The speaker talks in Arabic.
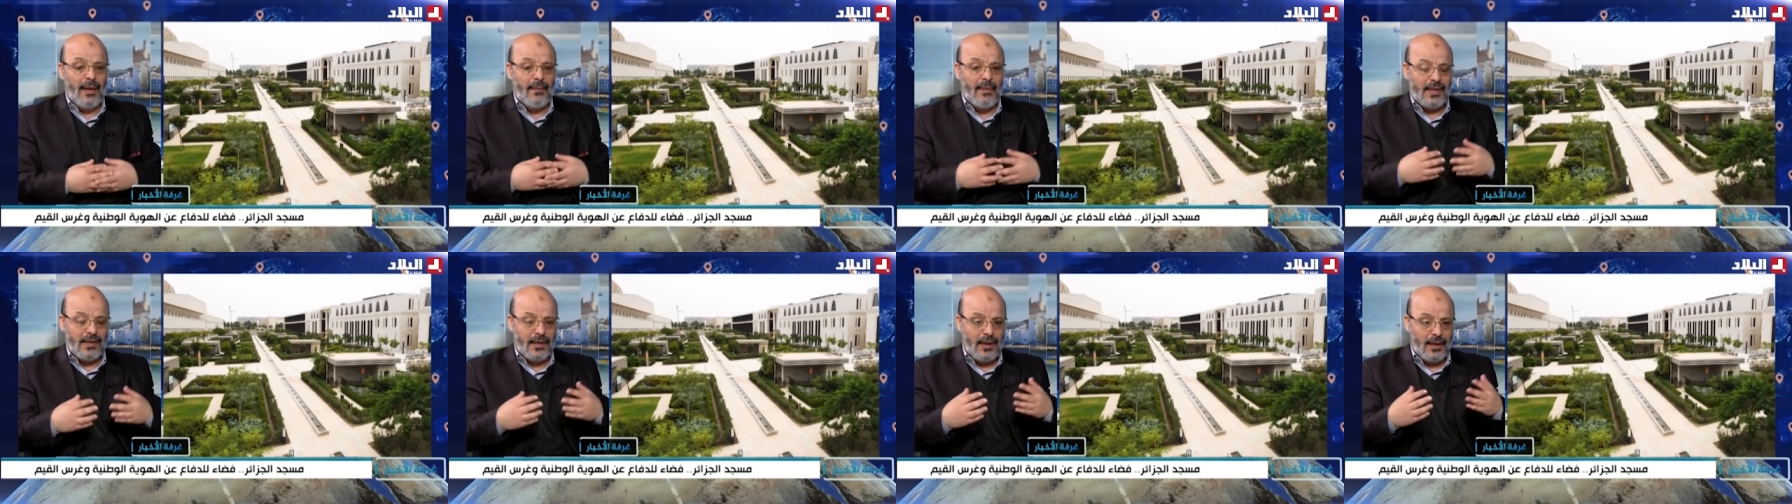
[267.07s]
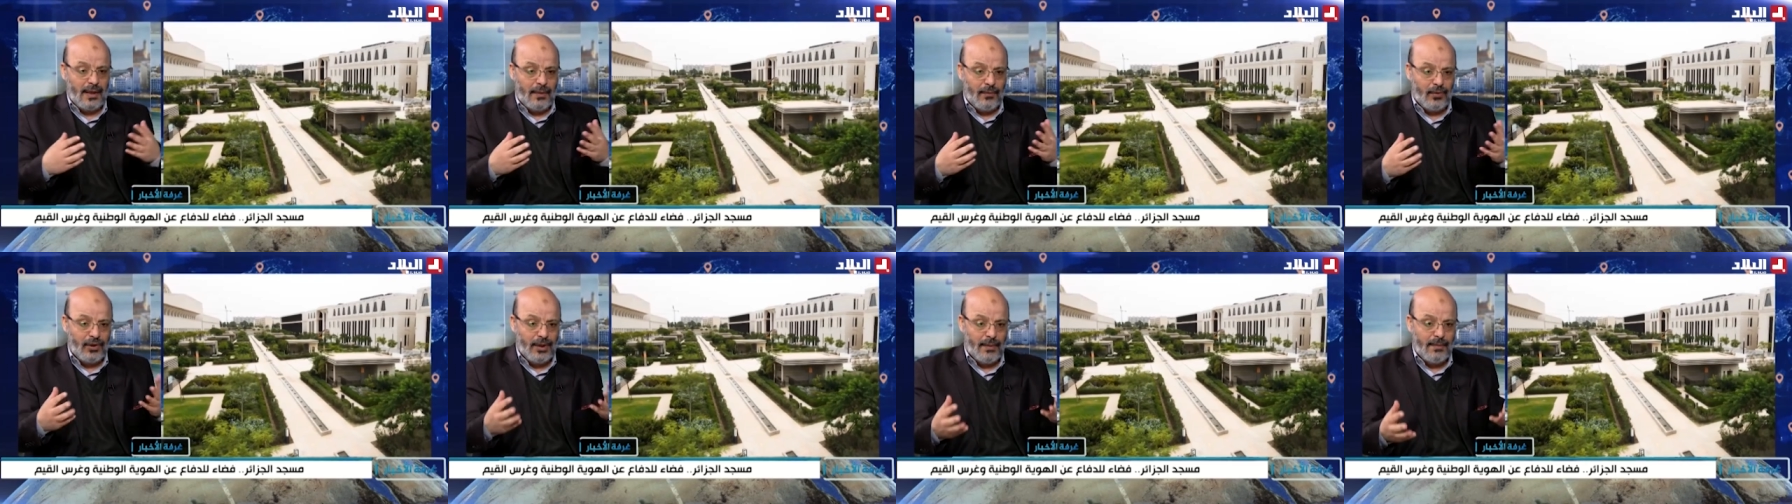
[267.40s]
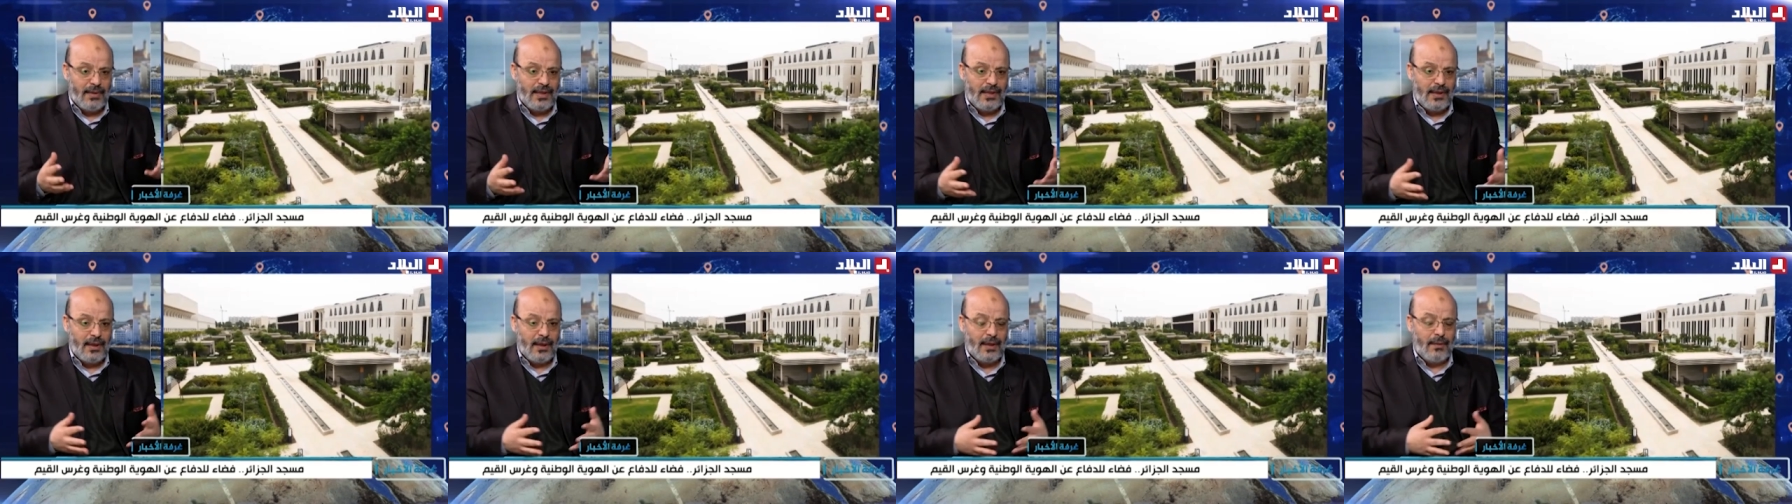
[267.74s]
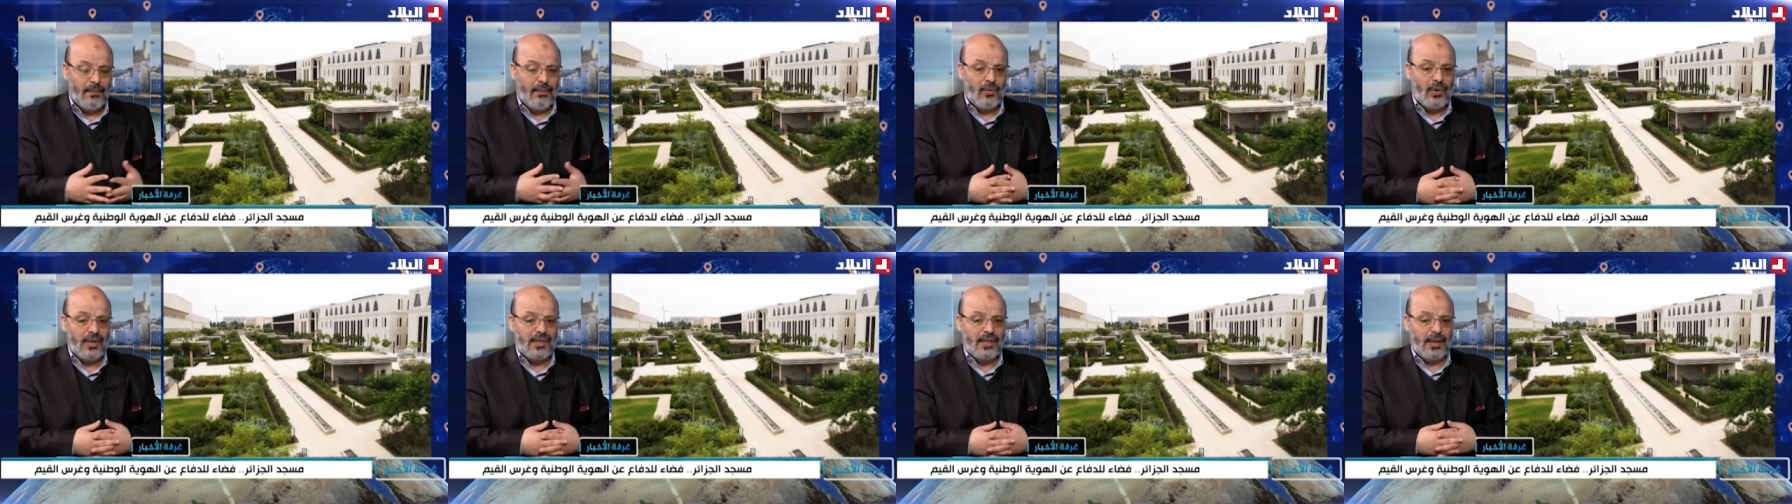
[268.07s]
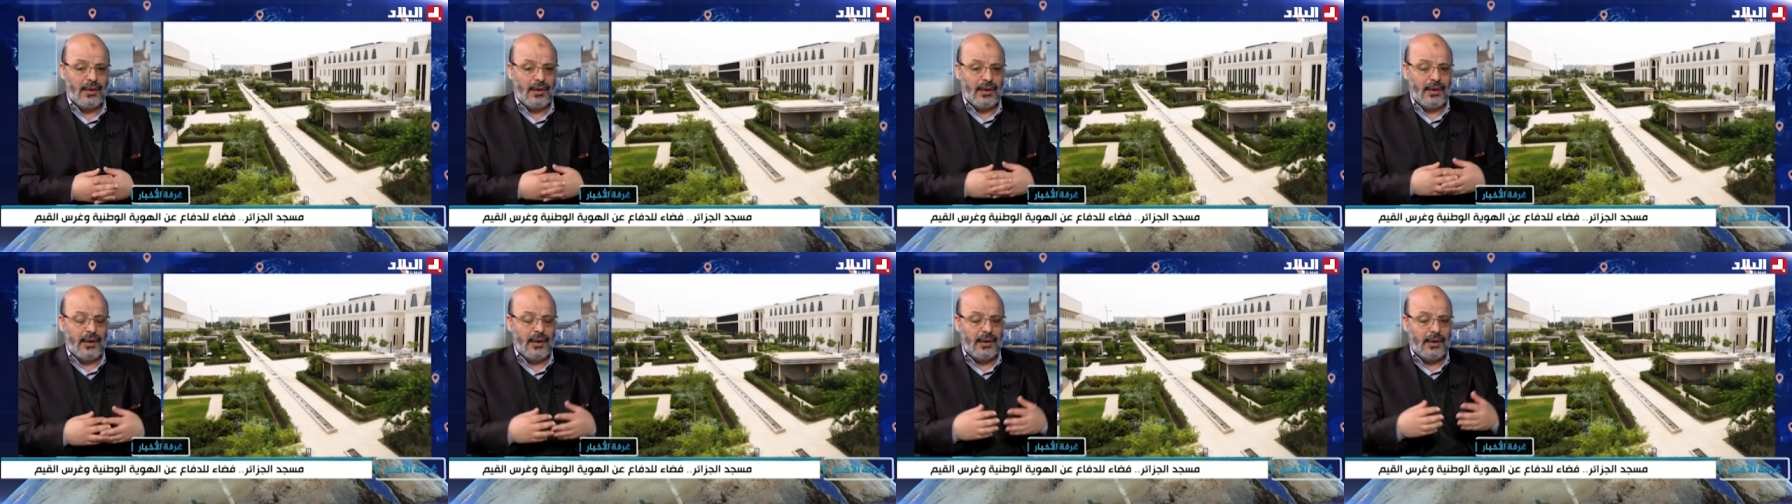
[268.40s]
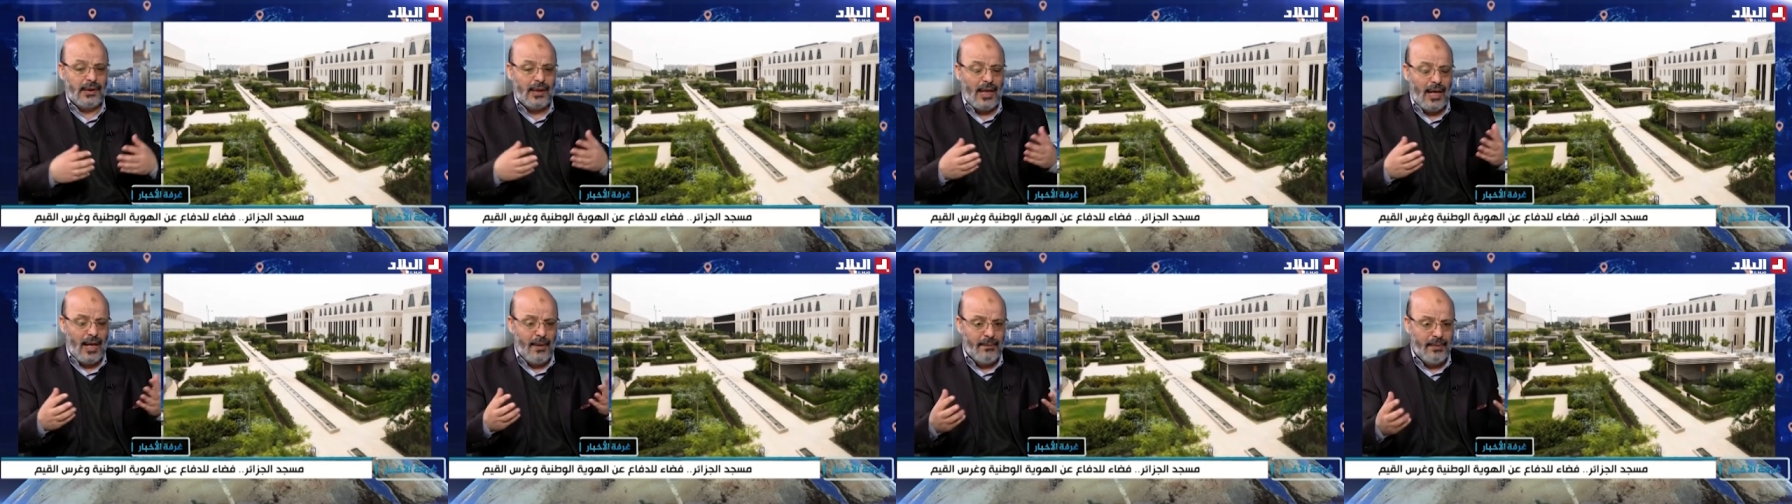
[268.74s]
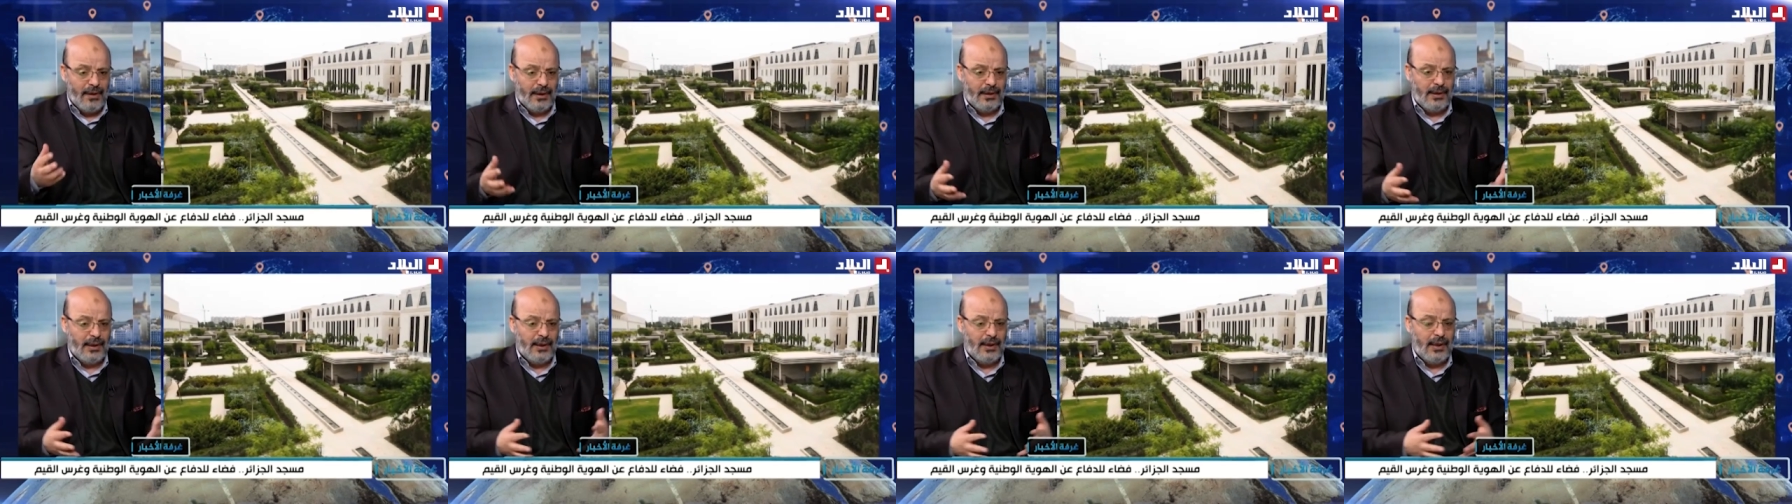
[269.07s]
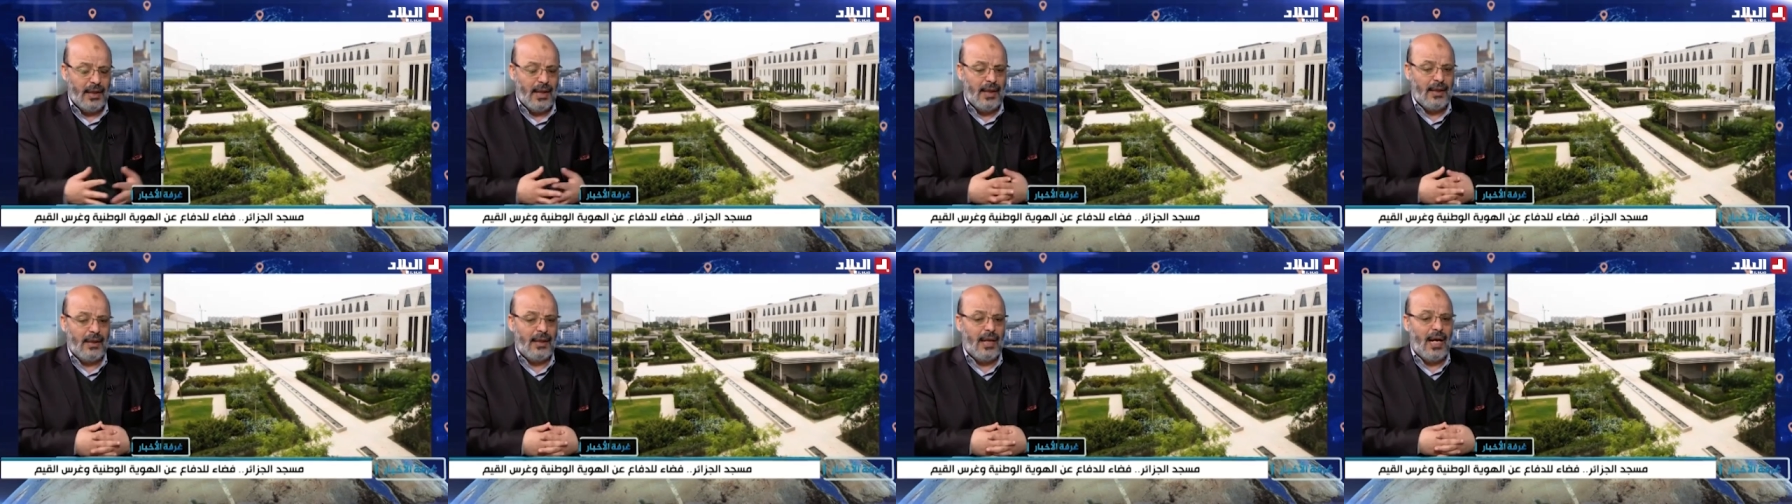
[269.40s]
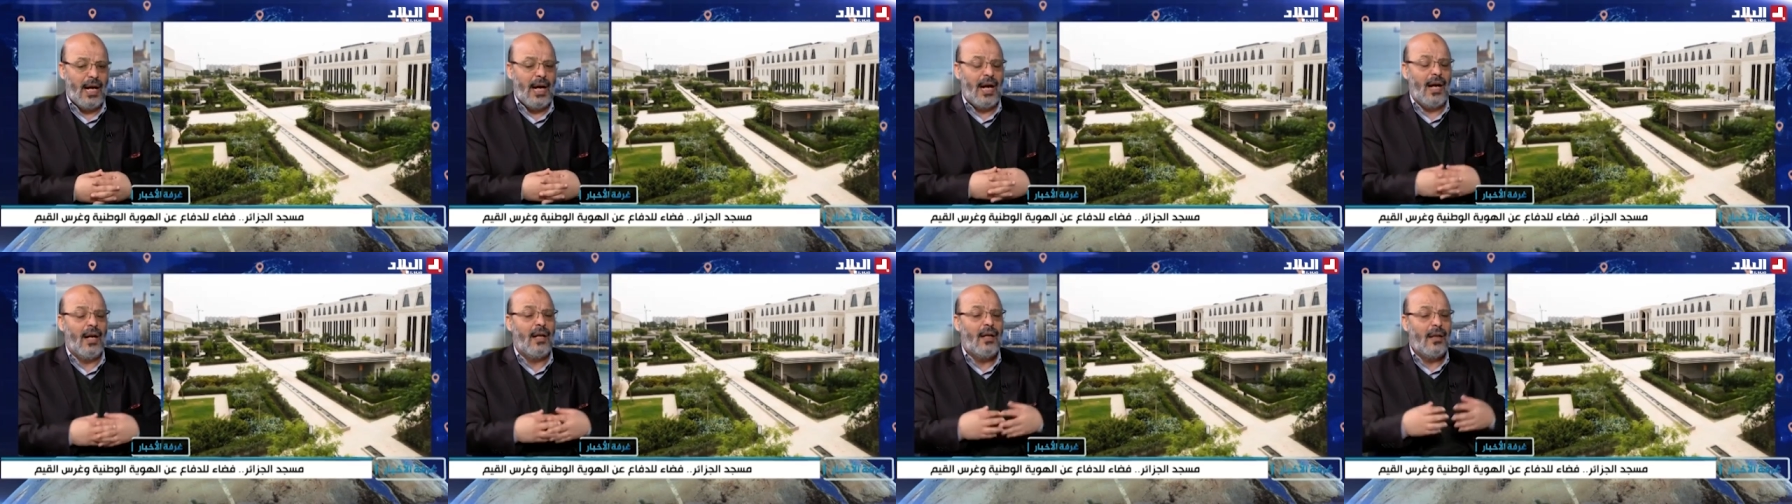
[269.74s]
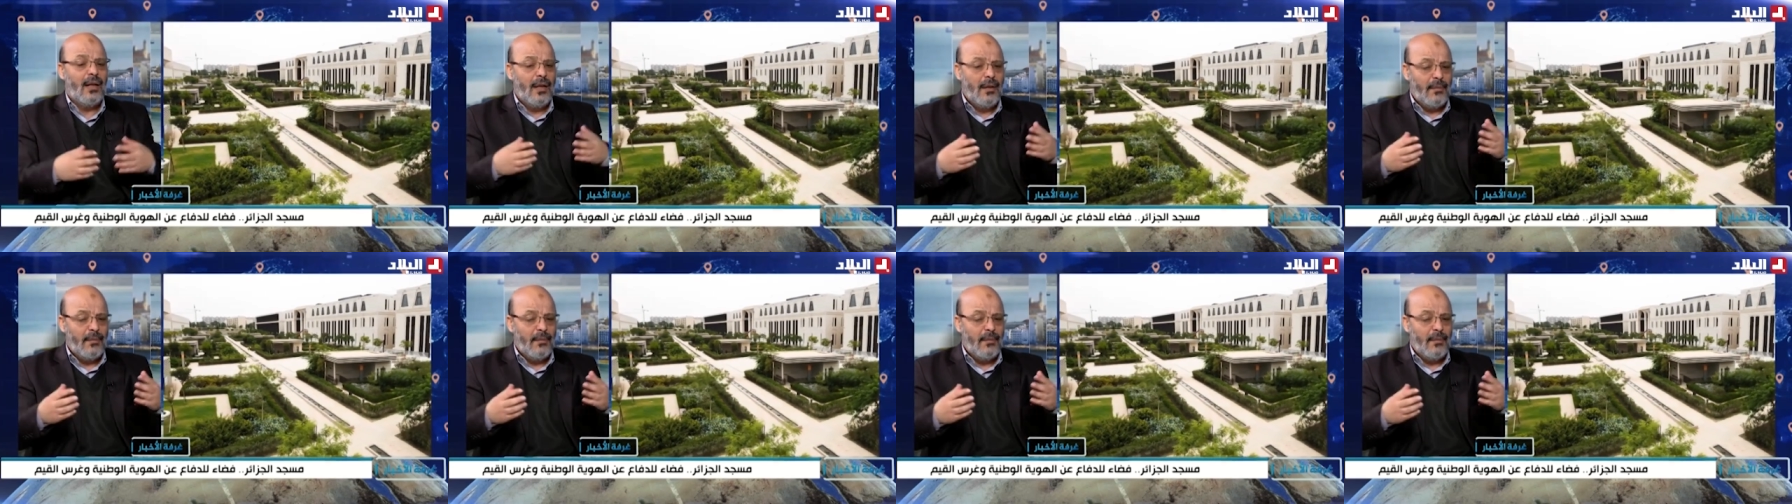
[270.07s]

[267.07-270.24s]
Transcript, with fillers: ما زلنا متمسكين بوسطيتنا، باعتدالنا،